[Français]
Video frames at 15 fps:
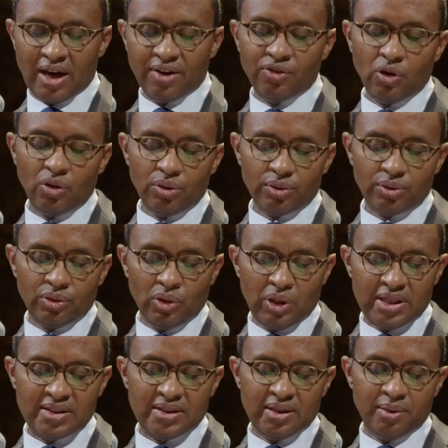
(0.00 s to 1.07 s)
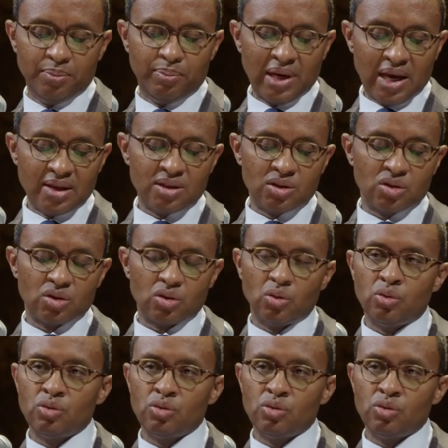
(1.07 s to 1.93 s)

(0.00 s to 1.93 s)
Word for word: Avant de laisser place